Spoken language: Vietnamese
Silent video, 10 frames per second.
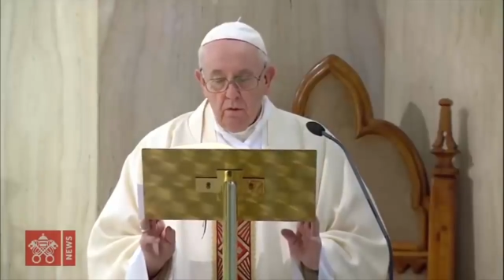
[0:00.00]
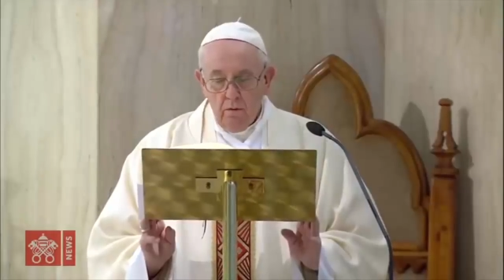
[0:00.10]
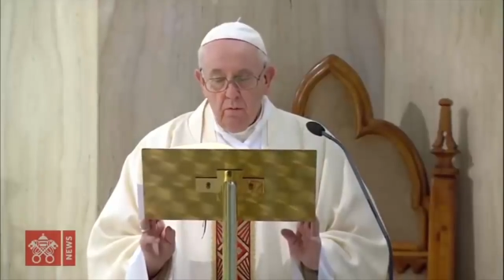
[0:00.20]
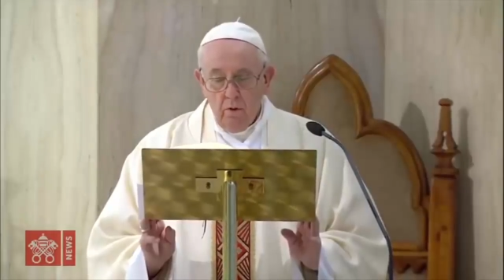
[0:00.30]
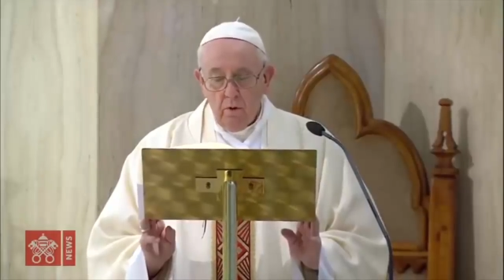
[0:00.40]

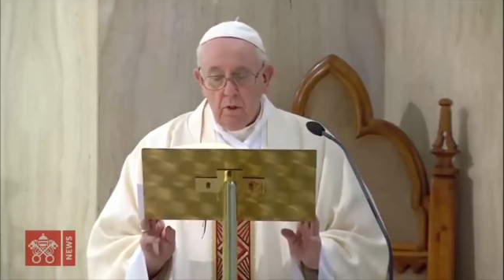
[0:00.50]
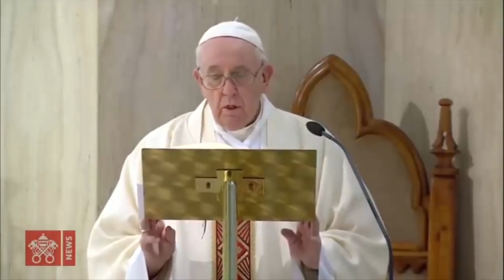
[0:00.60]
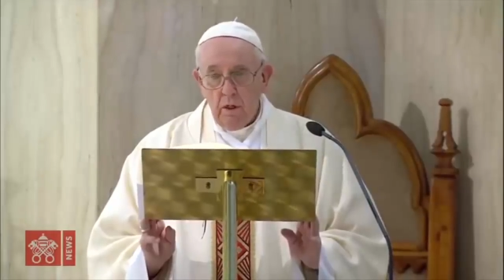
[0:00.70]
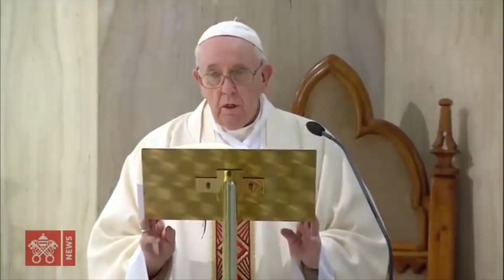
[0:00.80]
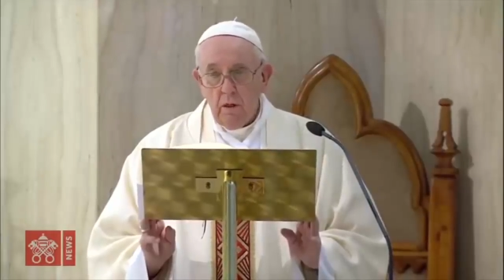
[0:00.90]
Xin Chúa đón
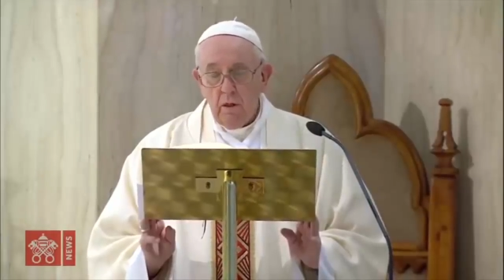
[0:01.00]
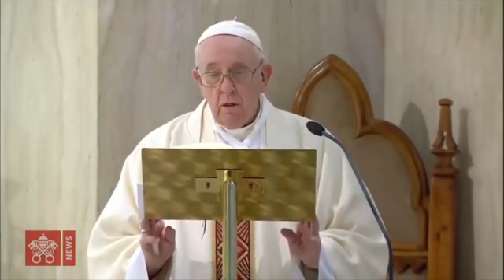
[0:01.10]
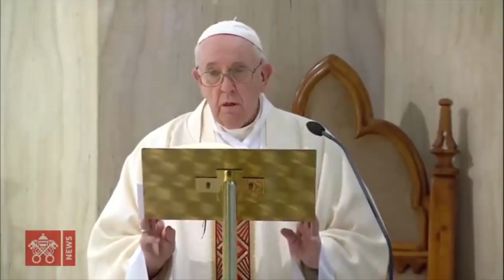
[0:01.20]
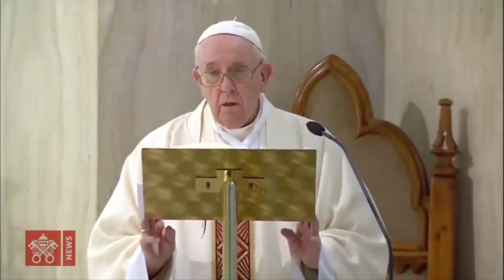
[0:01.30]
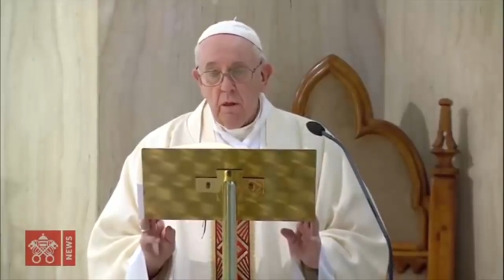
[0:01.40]
nhận các
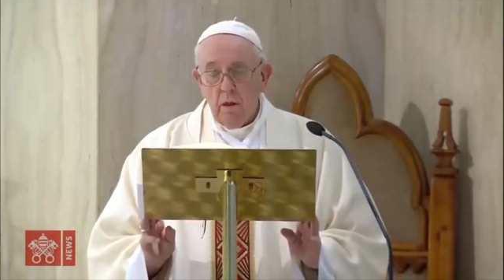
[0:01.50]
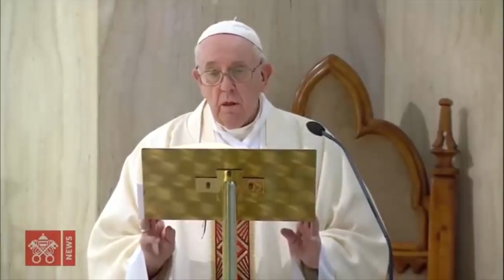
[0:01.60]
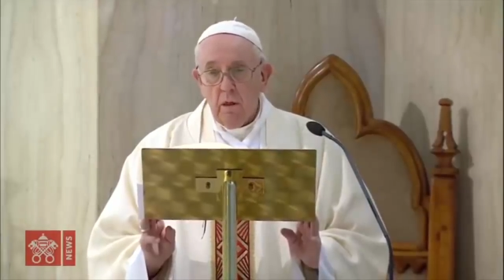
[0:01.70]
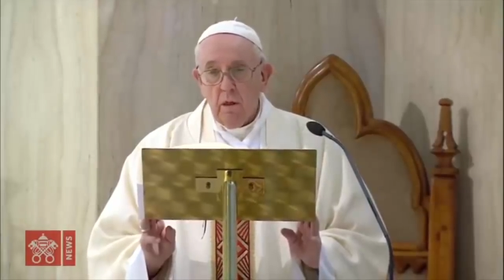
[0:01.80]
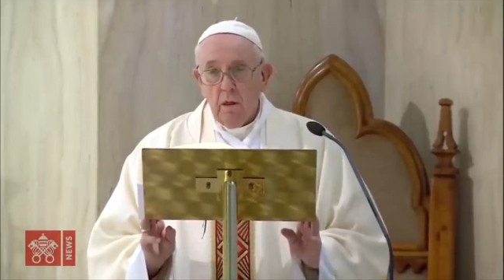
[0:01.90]
linh hồn
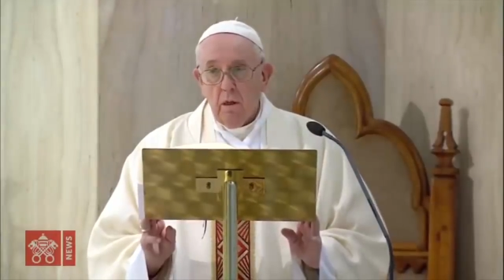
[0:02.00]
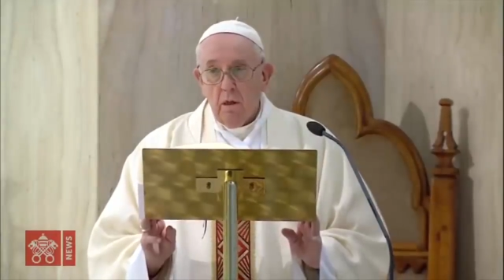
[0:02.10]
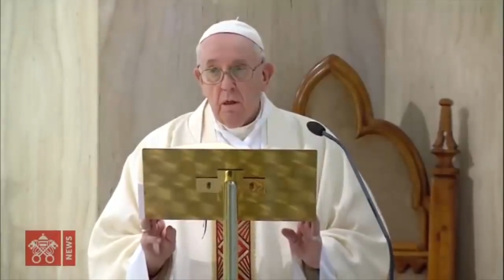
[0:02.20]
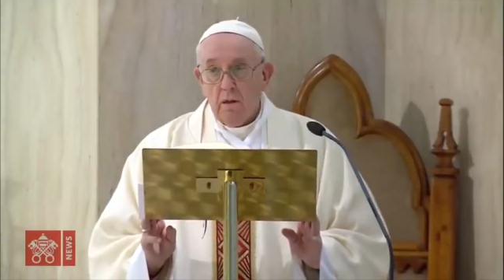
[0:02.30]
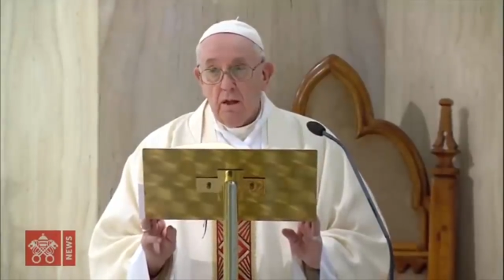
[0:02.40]
vào trong vinh
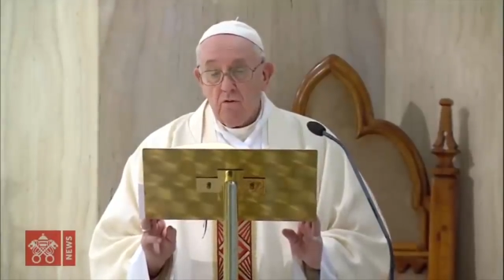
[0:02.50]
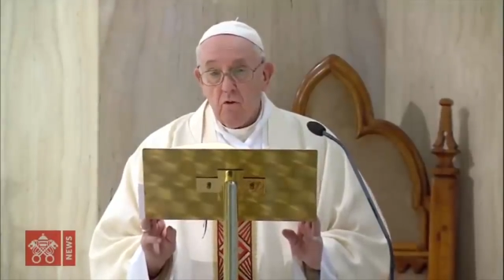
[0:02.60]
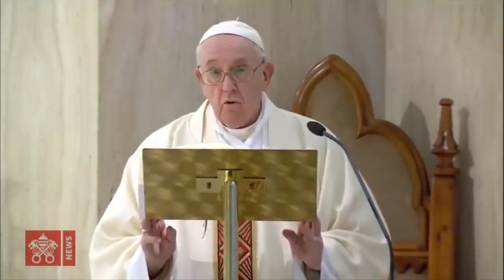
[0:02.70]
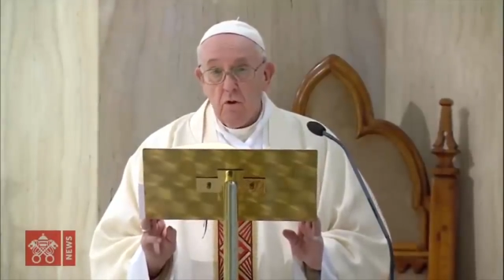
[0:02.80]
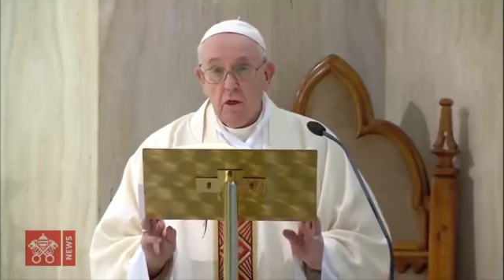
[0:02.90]
quang của
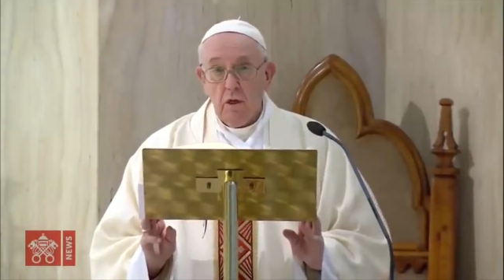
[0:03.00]
Chúa."